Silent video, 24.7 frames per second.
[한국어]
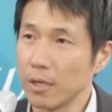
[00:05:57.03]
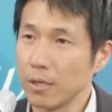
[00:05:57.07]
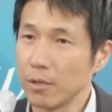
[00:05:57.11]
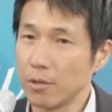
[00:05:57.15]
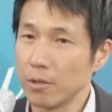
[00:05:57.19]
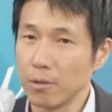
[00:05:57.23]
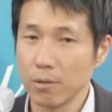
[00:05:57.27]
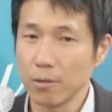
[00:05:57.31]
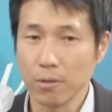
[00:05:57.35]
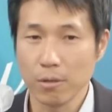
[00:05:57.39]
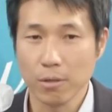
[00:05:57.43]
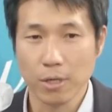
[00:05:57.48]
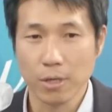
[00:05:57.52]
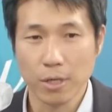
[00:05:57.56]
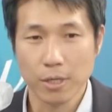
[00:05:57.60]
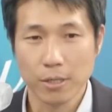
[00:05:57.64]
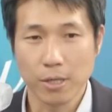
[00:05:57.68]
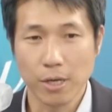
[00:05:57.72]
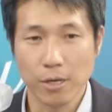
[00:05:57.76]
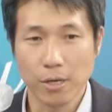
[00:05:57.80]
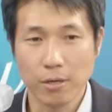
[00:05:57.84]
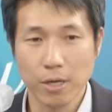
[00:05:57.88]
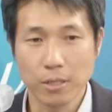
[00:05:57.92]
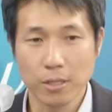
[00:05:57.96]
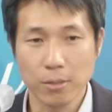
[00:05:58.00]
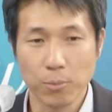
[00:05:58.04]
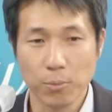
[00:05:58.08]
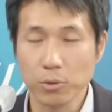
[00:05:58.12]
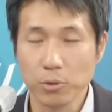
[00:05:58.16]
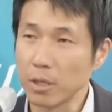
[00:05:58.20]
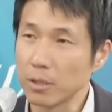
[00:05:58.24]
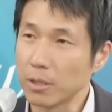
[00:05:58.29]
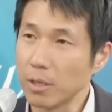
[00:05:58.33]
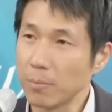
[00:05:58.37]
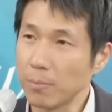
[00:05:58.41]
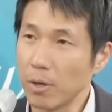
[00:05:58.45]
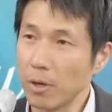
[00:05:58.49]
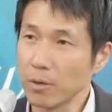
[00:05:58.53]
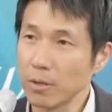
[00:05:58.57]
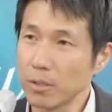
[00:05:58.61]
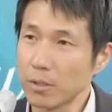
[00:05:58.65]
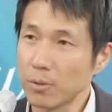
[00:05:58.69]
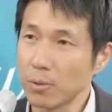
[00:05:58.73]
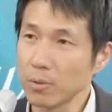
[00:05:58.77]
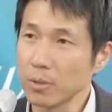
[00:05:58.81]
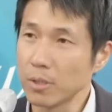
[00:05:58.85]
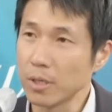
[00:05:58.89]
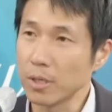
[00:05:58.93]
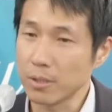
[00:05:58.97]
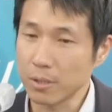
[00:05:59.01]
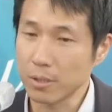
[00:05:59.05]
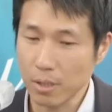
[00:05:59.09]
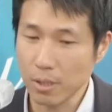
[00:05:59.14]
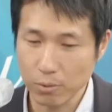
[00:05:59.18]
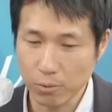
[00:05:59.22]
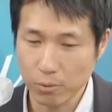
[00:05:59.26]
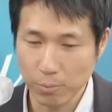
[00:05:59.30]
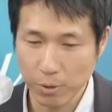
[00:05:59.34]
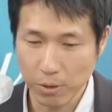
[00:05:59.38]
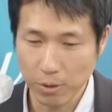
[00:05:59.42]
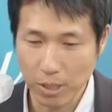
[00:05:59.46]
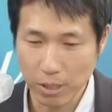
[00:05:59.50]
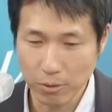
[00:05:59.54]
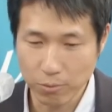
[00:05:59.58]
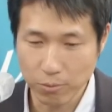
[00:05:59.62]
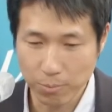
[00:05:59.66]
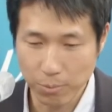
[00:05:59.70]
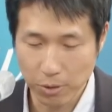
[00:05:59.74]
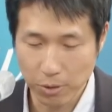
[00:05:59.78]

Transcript: 이걸 대응하지 못했다. 명예총재 스카우트 명, 한국